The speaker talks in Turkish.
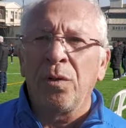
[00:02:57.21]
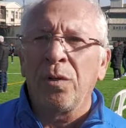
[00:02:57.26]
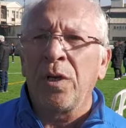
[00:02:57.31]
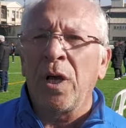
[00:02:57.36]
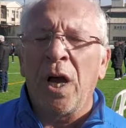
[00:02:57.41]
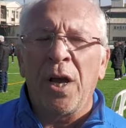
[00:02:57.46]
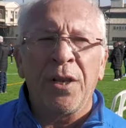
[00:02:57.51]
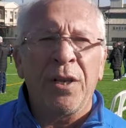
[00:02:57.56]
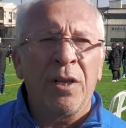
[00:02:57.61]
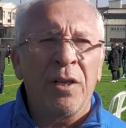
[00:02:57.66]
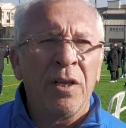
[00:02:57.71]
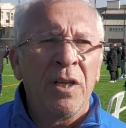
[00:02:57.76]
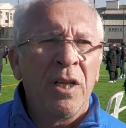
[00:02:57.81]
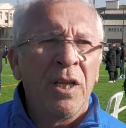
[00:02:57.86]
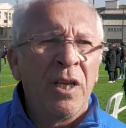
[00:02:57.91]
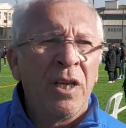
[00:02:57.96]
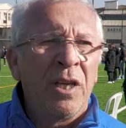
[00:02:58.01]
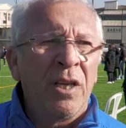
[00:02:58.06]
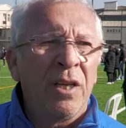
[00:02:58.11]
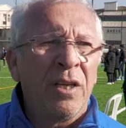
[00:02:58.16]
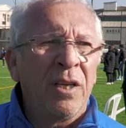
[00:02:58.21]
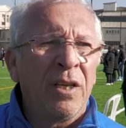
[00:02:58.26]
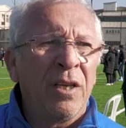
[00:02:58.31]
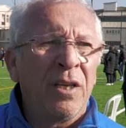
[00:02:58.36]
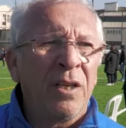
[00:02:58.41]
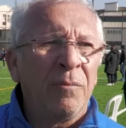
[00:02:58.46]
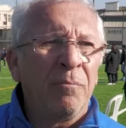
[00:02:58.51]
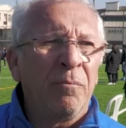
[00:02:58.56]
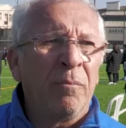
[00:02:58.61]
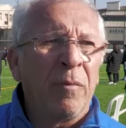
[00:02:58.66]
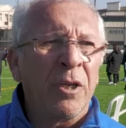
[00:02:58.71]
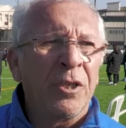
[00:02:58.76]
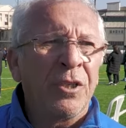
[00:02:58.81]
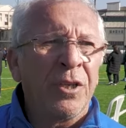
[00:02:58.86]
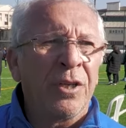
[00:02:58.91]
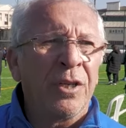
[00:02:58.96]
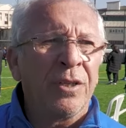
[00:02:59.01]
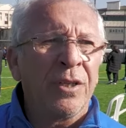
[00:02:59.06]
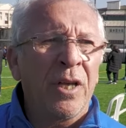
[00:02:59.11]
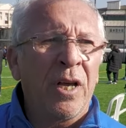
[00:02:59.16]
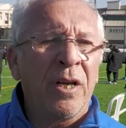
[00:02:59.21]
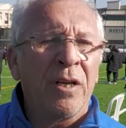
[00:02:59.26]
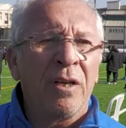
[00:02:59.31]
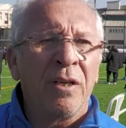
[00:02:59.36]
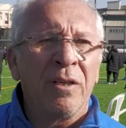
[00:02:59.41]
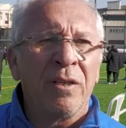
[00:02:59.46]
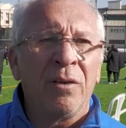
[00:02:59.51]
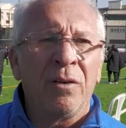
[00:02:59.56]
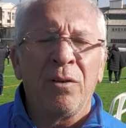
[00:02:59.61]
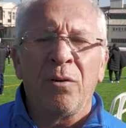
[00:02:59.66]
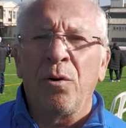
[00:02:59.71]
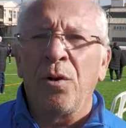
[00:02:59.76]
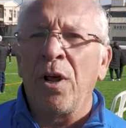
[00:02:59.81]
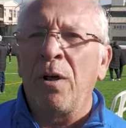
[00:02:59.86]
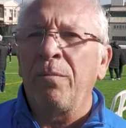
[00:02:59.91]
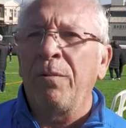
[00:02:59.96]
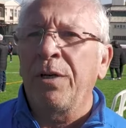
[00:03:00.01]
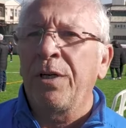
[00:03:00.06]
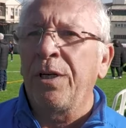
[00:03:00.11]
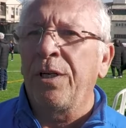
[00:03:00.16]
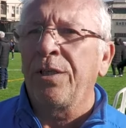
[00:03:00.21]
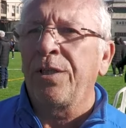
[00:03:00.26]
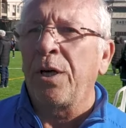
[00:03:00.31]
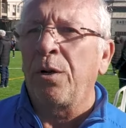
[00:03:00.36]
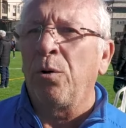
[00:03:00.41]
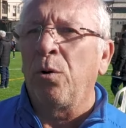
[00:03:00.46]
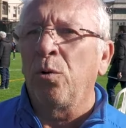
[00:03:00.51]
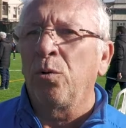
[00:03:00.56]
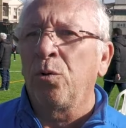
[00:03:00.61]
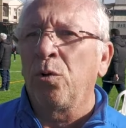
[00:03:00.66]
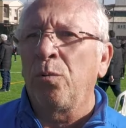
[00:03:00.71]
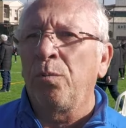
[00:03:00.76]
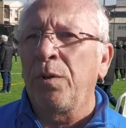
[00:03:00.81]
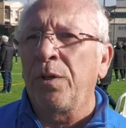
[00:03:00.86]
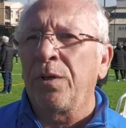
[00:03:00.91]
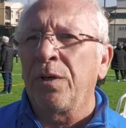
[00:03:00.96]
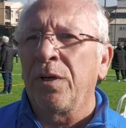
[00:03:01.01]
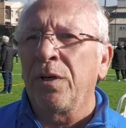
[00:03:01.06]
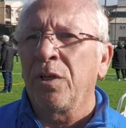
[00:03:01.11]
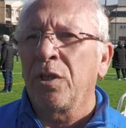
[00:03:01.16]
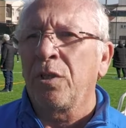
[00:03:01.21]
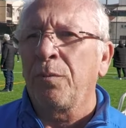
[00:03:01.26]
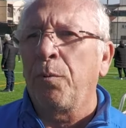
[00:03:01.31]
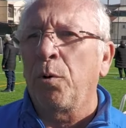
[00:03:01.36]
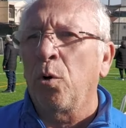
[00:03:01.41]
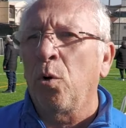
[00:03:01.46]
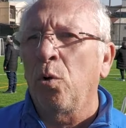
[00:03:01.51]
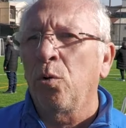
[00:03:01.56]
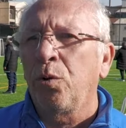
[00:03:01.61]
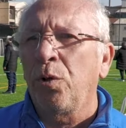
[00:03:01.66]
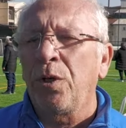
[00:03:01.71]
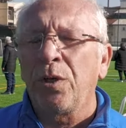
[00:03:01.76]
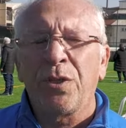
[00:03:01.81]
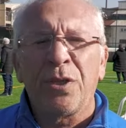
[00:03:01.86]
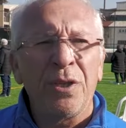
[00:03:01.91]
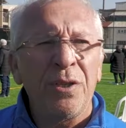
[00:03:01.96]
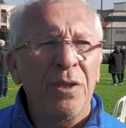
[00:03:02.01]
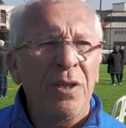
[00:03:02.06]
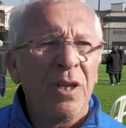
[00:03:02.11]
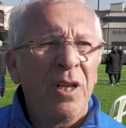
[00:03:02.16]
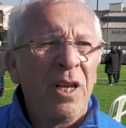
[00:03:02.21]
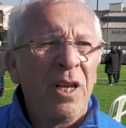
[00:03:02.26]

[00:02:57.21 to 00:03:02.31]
yani e, başarıda önemli kriter olduğu bir spor olduğu için